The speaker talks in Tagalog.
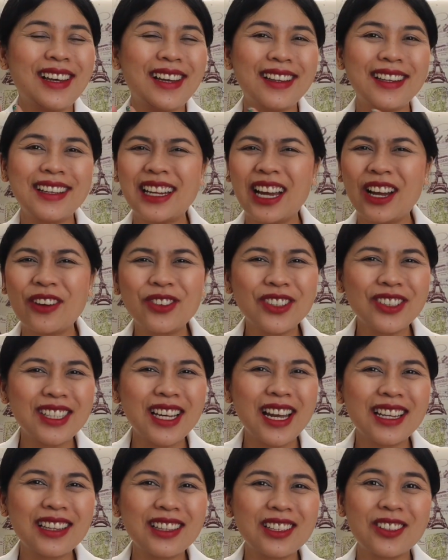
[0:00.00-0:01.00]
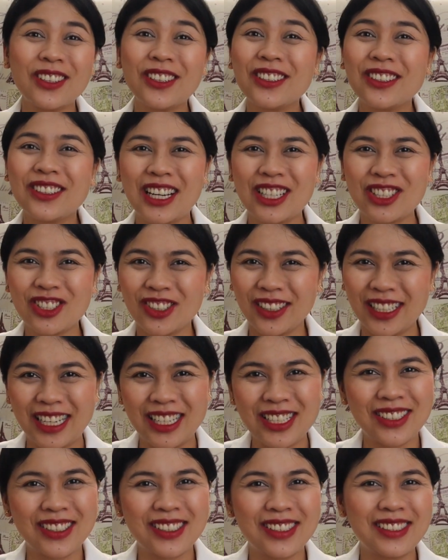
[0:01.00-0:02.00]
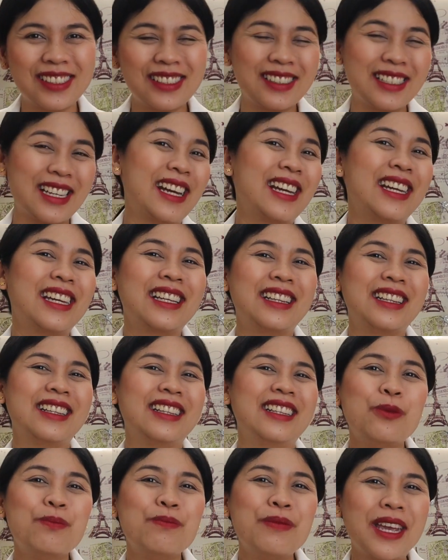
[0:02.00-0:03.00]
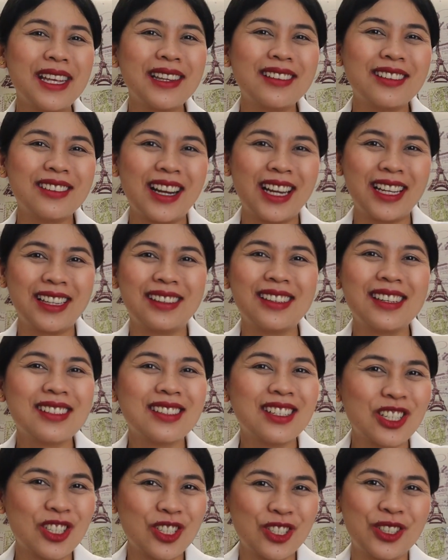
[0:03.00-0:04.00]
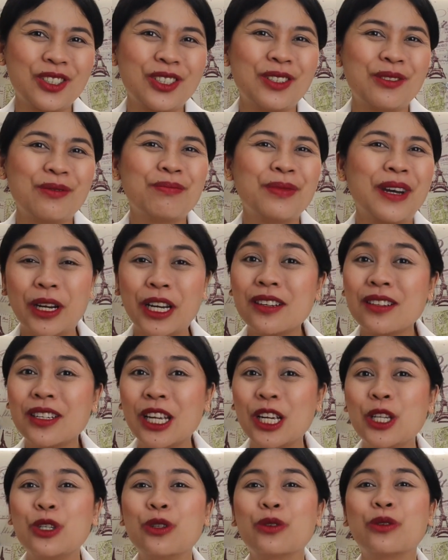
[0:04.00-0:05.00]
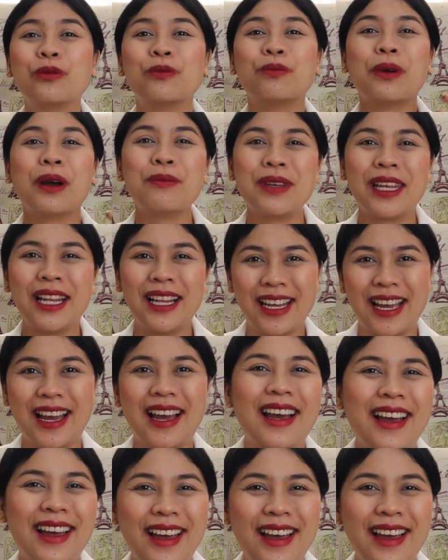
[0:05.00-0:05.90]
And then after that, congratulations dahil you made the right decision para sa inyong pamilya.